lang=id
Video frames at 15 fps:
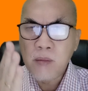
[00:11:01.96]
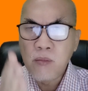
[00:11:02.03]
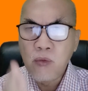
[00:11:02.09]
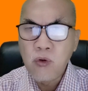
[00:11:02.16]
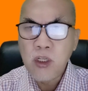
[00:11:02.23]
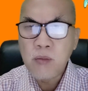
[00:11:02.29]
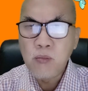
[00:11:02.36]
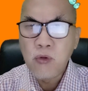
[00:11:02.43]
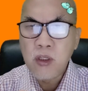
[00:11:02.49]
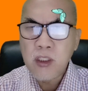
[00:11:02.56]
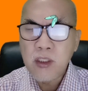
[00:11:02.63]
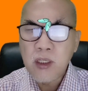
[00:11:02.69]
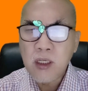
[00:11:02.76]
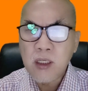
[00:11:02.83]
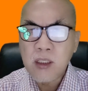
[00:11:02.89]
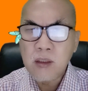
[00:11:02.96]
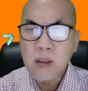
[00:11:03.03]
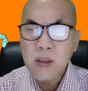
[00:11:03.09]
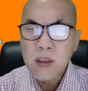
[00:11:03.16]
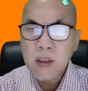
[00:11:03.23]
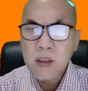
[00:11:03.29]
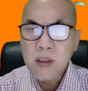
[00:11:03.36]
murid-muridnya
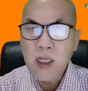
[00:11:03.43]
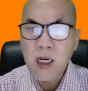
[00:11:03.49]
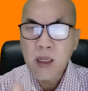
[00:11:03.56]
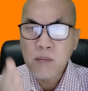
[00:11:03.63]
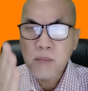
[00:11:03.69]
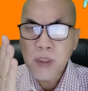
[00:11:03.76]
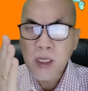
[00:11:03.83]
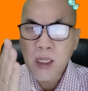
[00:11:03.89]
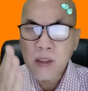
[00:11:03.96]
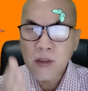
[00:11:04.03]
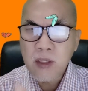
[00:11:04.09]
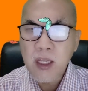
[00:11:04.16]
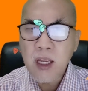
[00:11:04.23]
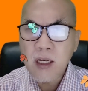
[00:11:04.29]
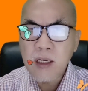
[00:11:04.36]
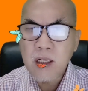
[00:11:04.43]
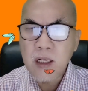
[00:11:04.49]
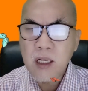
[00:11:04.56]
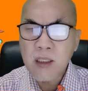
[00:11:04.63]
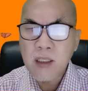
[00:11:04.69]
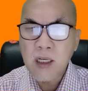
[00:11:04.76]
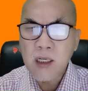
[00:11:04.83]
dalam penantian
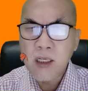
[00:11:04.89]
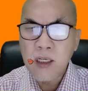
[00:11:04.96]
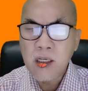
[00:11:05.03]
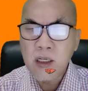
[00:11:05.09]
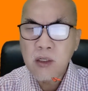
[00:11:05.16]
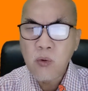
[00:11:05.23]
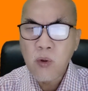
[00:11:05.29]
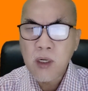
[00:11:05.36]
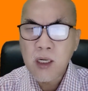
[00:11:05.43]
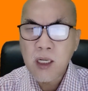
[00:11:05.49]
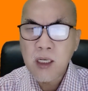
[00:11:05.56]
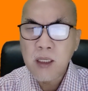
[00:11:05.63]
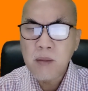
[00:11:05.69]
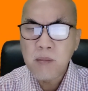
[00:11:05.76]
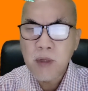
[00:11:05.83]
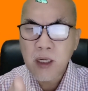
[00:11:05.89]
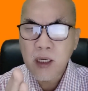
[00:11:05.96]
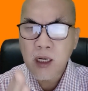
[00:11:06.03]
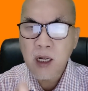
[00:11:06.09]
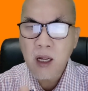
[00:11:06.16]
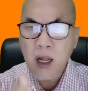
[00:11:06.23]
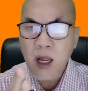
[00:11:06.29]
kedatangan yang kedua kali
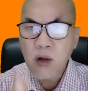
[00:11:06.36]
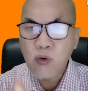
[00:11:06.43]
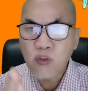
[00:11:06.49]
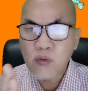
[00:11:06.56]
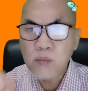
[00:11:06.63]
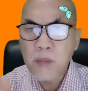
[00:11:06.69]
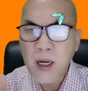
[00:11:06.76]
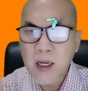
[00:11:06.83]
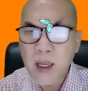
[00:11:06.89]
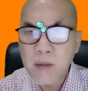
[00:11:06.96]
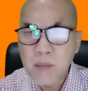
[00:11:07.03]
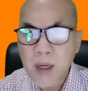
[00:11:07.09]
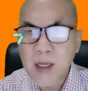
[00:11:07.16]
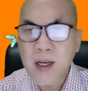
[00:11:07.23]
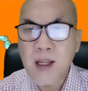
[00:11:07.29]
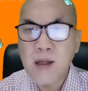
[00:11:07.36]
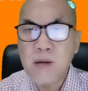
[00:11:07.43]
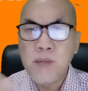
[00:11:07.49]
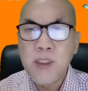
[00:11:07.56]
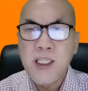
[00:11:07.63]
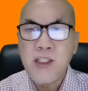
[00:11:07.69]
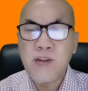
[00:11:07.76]
mereka harus bagaimana
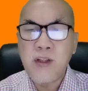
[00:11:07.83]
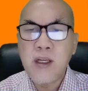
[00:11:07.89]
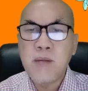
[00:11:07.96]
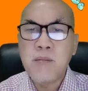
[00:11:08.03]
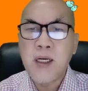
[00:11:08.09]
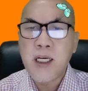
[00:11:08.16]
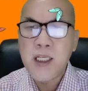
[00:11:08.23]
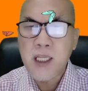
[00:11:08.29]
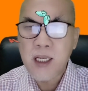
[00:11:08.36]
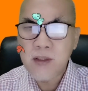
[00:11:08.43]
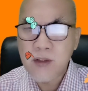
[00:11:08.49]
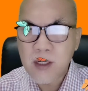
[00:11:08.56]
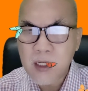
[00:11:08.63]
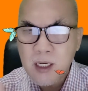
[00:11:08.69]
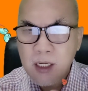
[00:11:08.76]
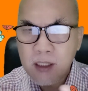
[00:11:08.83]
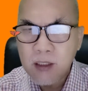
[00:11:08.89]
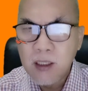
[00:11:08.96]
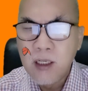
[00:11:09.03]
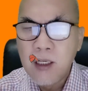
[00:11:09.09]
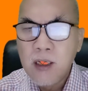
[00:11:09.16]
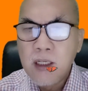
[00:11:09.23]
begitu ya maka
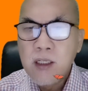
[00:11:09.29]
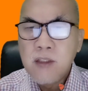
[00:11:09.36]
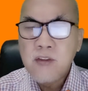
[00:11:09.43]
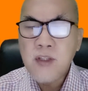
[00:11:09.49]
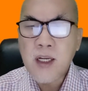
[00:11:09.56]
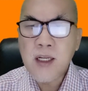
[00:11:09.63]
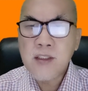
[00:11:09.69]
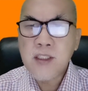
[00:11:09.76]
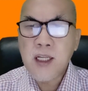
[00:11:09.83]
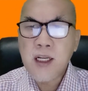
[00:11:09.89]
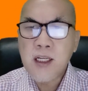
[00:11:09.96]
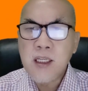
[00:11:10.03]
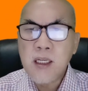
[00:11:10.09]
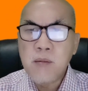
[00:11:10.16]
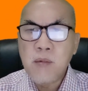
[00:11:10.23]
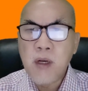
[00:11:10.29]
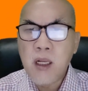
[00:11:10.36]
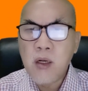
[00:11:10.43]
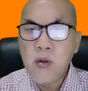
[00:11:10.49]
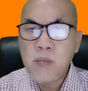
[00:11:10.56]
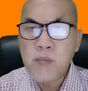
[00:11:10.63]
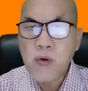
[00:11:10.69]
diajarkan cara-caranya
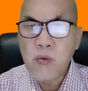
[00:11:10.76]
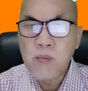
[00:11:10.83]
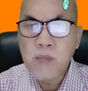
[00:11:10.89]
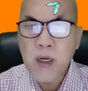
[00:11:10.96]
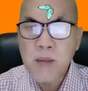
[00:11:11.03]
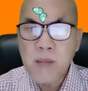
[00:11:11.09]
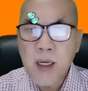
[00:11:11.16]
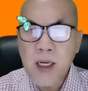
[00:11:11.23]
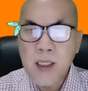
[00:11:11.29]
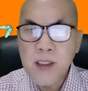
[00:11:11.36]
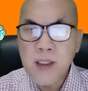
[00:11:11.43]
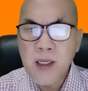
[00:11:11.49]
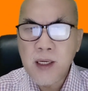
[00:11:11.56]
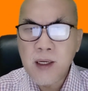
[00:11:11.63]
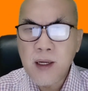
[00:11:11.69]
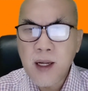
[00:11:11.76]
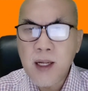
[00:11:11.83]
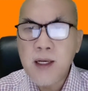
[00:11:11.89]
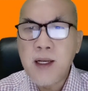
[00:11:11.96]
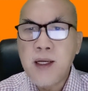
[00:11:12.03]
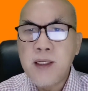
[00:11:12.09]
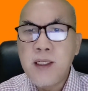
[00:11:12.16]
melalui perumpamaan yang
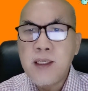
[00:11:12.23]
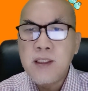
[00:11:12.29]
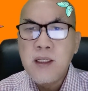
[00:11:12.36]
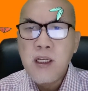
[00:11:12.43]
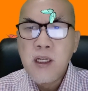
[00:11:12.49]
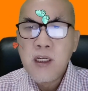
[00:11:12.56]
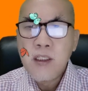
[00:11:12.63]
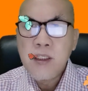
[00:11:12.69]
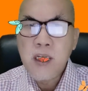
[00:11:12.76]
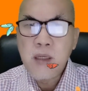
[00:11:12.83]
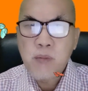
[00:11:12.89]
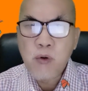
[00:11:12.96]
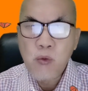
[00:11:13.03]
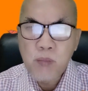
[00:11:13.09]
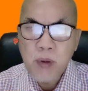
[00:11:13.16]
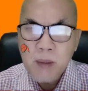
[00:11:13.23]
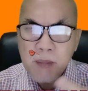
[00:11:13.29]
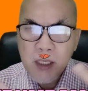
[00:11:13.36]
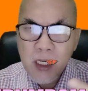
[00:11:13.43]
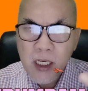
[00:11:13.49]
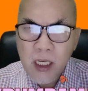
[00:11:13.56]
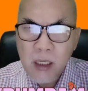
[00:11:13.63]
ada ya. Jadi
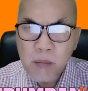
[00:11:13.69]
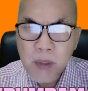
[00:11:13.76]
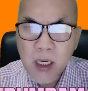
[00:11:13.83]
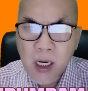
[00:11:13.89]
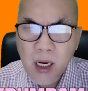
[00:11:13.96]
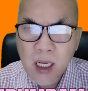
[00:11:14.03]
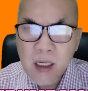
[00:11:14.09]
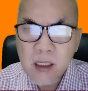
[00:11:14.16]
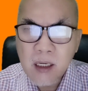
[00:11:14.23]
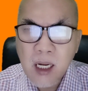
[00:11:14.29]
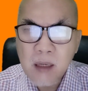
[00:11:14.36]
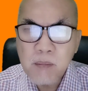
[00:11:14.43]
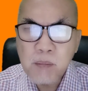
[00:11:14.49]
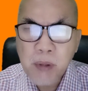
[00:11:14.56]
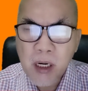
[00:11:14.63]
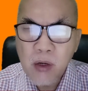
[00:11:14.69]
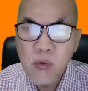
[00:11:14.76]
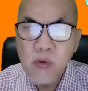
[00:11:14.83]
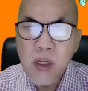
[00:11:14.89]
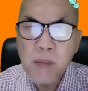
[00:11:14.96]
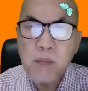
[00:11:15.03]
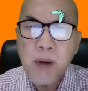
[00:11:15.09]
perumpamaan ini menekankan
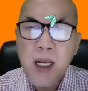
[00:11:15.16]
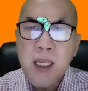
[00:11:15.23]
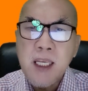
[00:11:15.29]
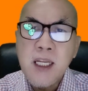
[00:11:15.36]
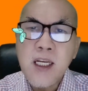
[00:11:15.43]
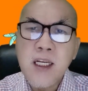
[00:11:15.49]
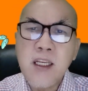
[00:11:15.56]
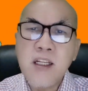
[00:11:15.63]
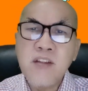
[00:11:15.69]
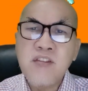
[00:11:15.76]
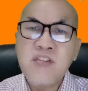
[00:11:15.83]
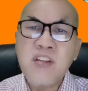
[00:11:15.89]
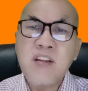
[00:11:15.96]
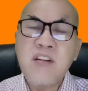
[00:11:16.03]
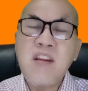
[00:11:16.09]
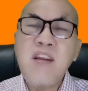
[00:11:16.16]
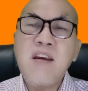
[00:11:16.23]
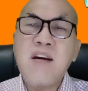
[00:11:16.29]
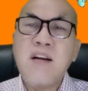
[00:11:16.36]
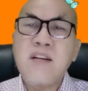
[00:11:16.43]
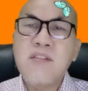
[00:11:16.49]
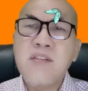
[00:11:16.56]
perlunya pelayanan yang
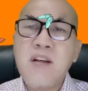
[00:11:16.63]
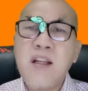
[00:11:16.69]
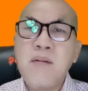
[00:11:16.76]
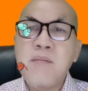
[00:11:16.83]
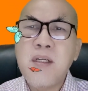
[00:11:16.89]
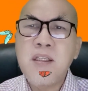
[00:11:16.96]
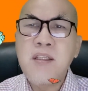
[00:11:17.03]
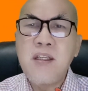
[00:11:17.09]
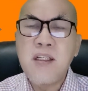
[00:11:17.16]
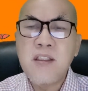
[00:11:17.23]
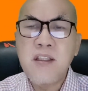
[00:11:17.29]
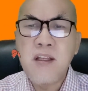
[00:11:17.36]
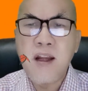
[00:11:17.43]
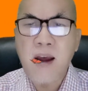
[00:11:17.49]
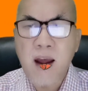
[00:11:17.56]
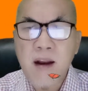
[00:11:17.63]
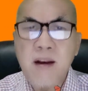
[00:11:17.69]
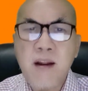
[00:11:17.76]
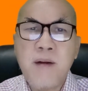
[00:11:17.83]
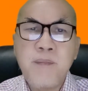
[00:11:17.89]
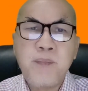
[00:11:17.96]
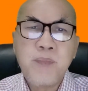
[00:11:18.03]
setia selama dia tidak
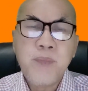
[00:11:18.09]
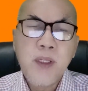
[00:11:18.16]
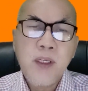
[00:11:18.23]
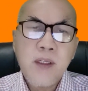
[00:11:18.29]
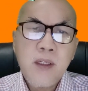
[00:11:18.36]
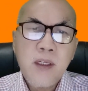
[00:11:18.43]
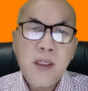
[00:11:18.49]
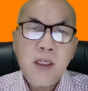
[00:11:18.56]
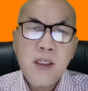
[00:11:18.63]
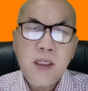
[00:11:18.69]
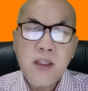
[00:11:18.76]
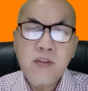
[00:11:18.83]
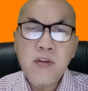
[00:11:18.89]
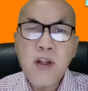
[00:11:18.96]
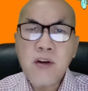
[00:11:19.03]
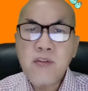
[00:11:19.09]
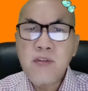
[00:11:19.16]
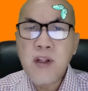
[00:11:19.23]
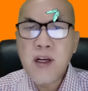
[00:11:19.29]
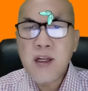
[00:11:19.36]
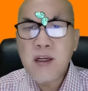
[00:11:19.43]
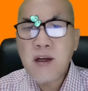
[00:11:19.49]
ada. Nah,
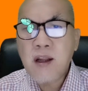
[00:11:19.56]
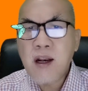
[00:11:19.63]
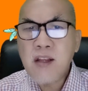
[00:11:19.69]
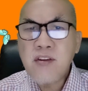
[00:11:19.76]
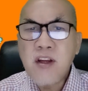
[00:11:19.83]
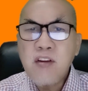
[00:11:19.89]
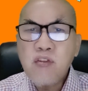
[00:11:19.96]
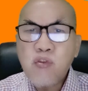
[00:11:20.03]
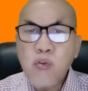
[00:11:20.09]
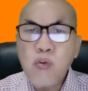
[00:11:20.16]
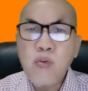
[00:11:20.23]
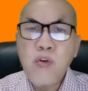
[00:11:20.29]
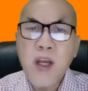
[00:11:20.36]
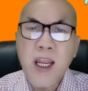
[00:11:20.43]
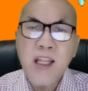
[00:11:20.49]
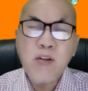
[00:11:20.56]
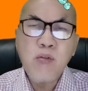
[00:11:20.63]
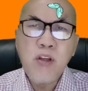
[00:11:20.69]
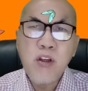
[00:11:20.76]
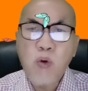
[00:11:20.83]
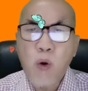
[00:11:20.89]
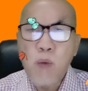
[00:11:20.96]
saudara-saudara, kerajaan surga itu
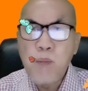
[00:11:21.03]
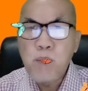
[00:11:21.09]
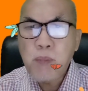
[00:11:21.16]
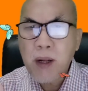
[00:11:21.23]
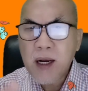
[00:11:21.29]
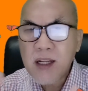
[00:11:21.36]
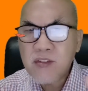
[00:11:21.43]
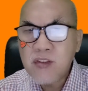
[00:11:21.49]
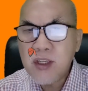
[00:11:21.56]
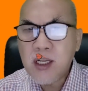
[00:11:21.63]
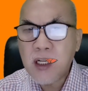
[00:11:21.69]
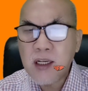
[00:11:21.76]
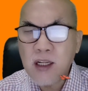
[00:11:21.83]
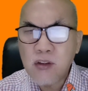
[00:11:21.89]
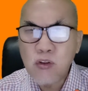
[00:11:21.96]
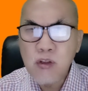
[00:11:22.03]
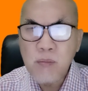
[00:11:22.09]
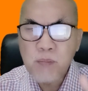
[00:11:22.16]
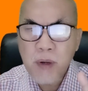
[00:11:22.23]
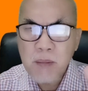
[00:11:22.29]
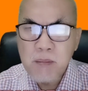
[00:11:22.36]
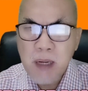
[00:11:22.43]
dikomparasikan atau
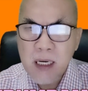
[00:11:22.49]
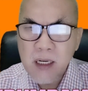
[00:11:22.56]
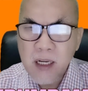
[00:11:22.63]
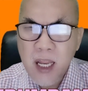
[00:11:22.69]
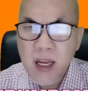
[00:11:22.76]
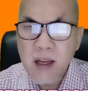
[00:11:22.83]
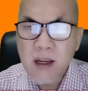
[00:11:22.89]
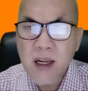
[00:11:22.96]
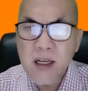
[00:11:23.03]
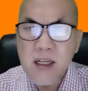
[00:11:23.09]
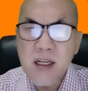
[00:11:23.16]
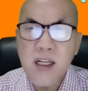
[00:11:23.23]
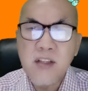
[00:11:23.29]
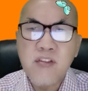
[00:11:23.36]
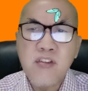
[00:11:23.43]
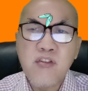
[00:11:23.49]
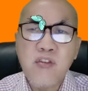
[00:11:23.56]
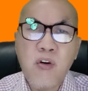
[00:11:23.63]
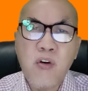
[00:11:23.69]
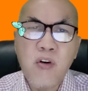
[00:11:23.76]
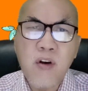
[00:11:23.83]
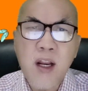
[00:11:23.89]
diperbandingkan dengan
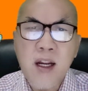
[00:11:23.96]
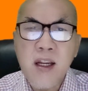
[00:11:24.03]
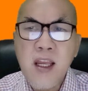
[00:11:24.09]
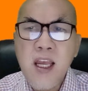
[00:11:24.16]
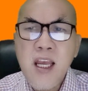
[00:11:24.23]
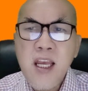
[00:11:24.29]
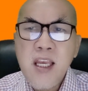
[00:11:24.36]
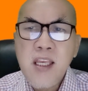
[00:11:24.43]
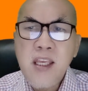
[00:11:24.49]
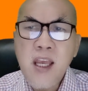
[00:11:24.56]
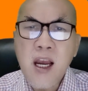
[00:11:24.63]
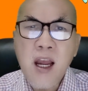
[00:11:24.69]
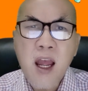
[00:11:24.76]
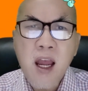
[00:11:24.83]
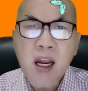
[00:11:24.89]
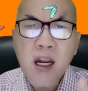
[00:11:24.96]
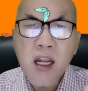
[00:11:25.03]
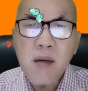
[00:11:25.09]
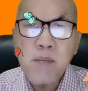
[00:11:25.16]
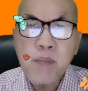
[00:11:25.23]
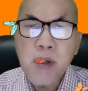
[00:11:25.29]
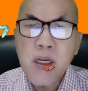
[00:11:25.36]
seseorang yang
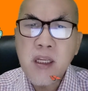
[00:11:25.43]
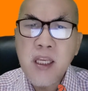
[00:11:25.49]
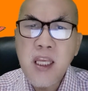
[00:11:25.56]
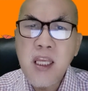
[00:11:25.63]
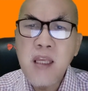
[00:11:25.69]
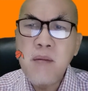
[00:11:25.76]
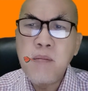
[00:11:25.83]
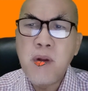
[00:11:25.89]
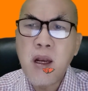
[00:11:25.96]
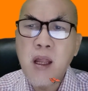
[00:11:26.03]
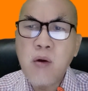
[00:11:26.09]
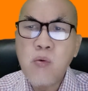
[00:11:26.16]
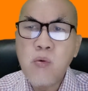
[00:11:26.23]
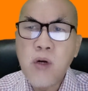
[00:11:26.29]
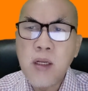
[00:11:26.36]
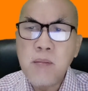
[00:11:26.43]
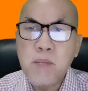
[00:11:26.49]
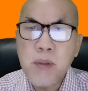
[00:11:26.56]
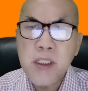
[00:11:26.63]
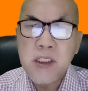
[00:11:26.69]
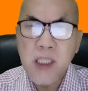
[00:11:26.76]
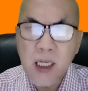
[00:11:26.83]
akan pergi melakukan
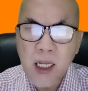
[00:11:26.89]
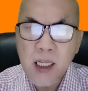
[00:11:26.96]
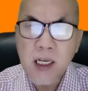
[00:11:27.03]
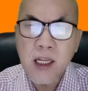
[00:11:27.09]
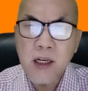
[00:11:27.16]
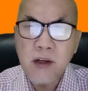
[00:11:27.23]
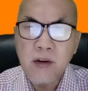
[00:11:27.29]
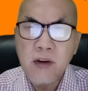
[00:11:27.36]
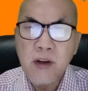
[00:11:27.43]
perjalanan.